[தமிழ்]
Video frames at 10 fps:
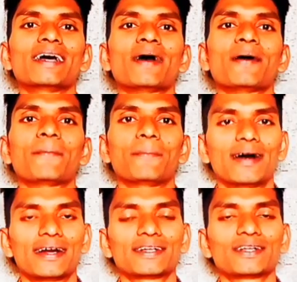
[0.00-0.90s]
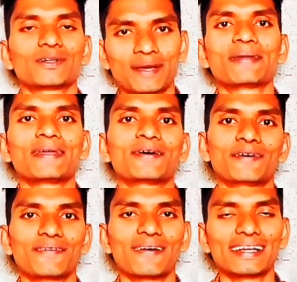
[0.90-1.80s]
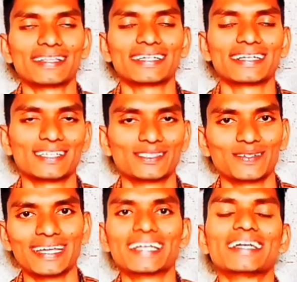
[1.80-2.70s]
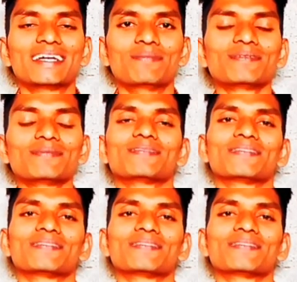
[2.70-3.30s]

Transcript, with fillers: மாட்டுக்கு ஒரு மிகப்பெரிய ஒரு வாழ்த்துக்களை சொல்லி மீண்டும்